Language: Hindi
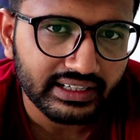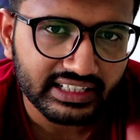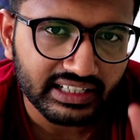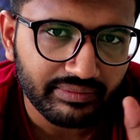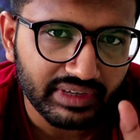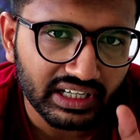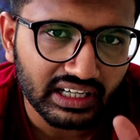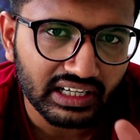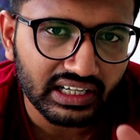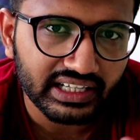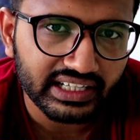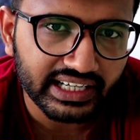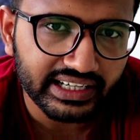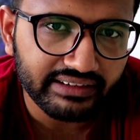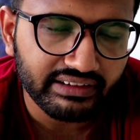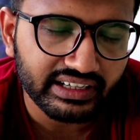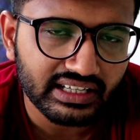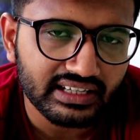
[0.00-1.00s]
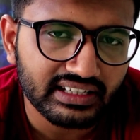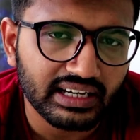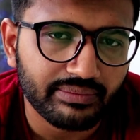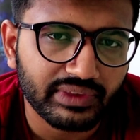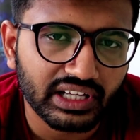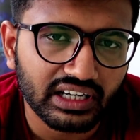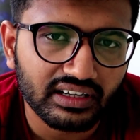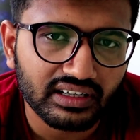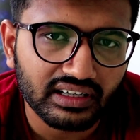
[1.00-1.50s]
एंड सिमिलरली यही क्वेश्चन
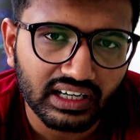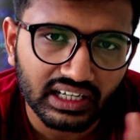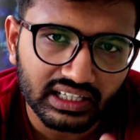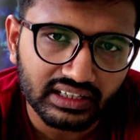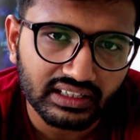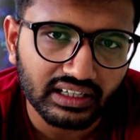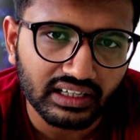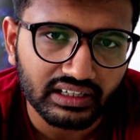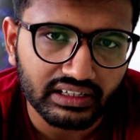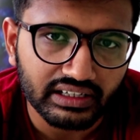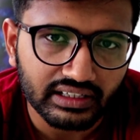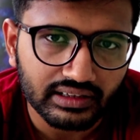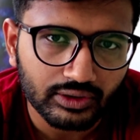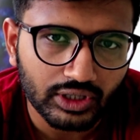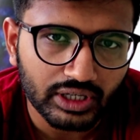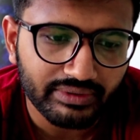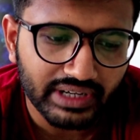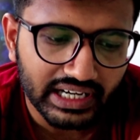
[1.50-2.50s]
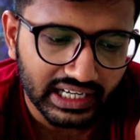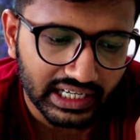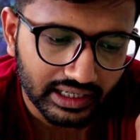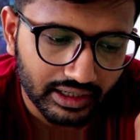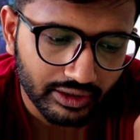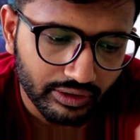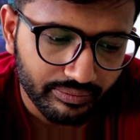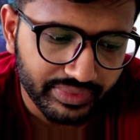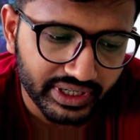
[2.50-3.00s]
आपने अगर गलत कर लिए तो आप
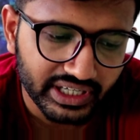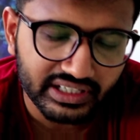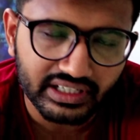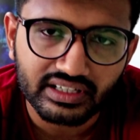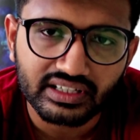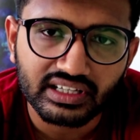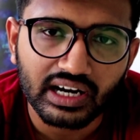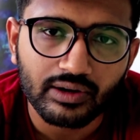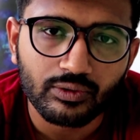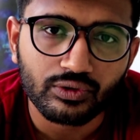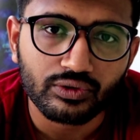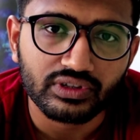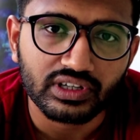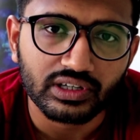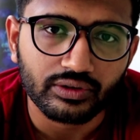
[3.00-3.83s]
डायरेक्टली कॉम्पिटिशन से आउट हो